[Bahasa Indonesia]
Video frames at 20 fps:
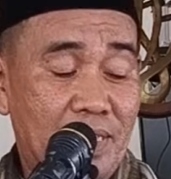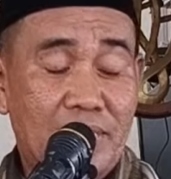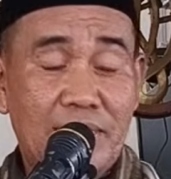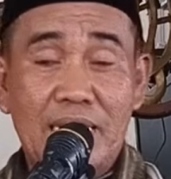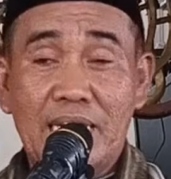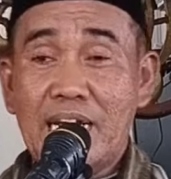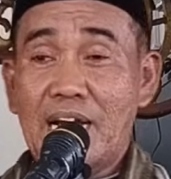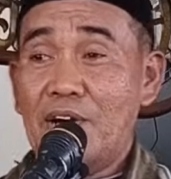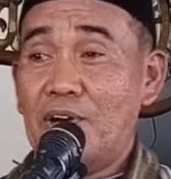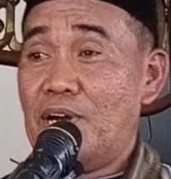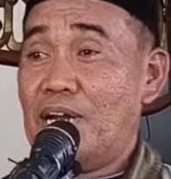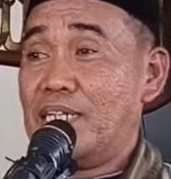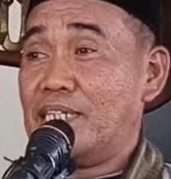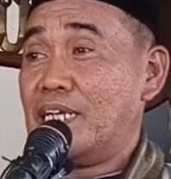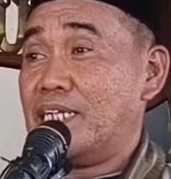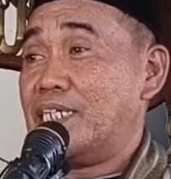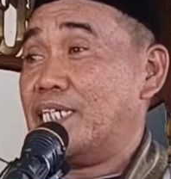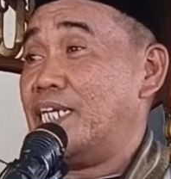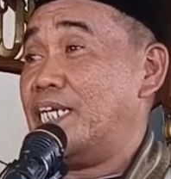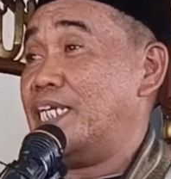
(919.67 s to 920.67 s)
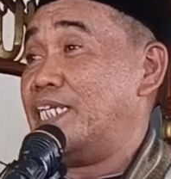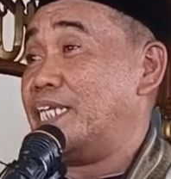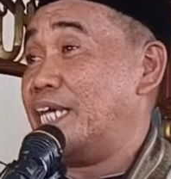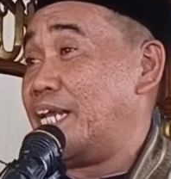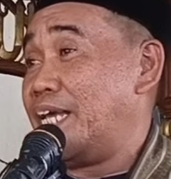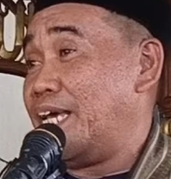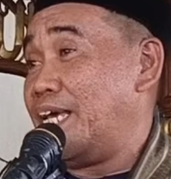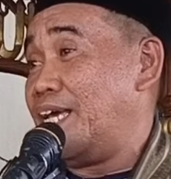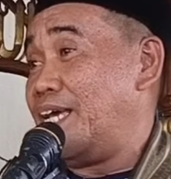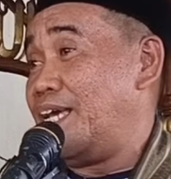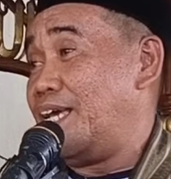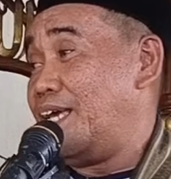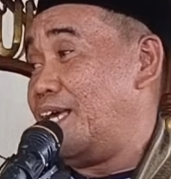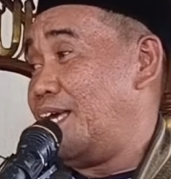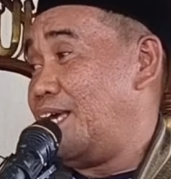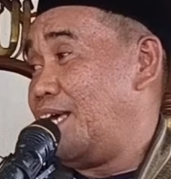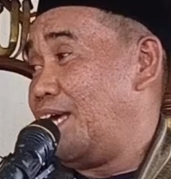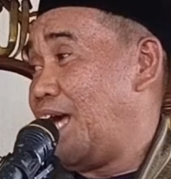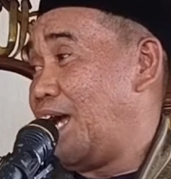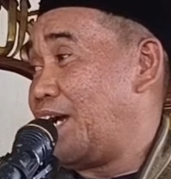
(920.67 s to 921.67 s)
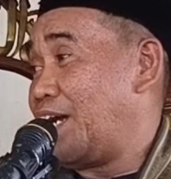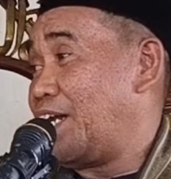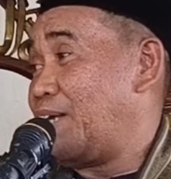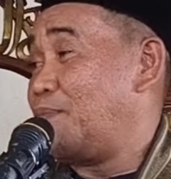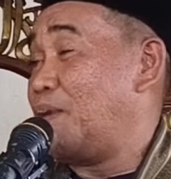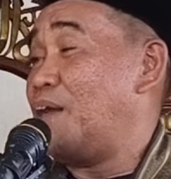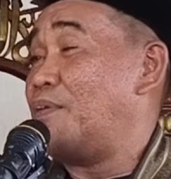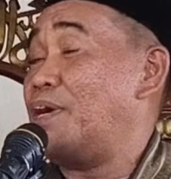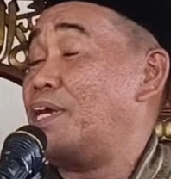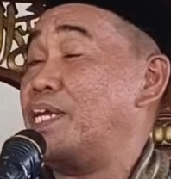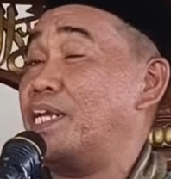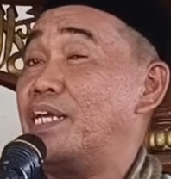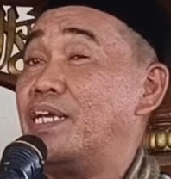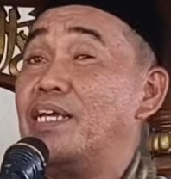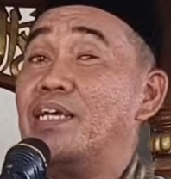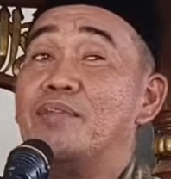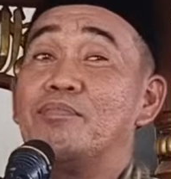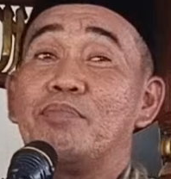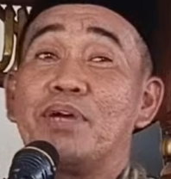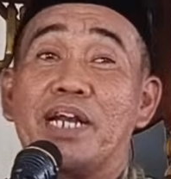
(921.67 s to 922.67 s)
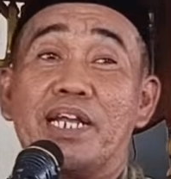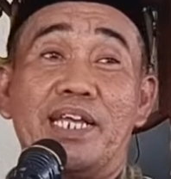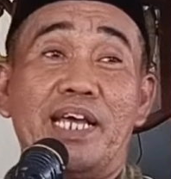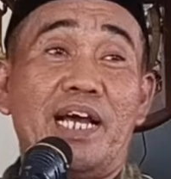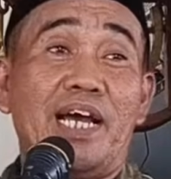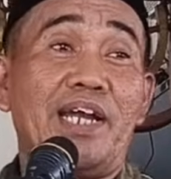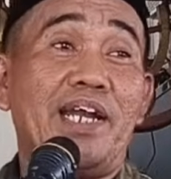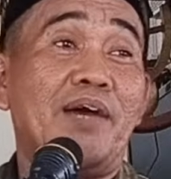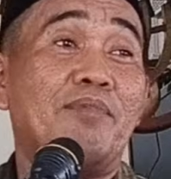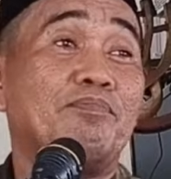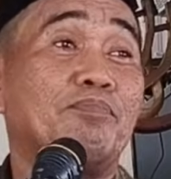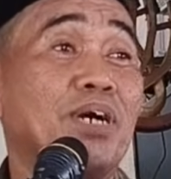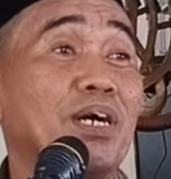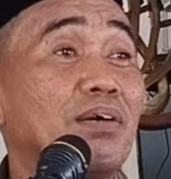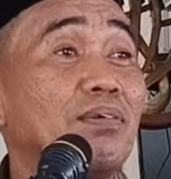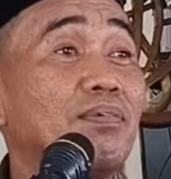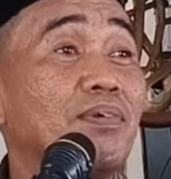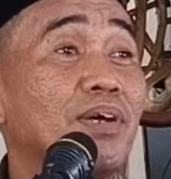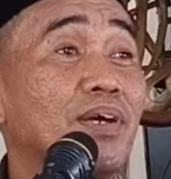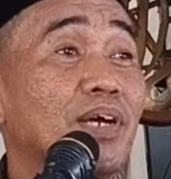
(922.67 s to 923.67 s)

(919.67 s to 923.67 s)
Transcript: siaga golla ta silitere akada bawa ni para jangan dampeng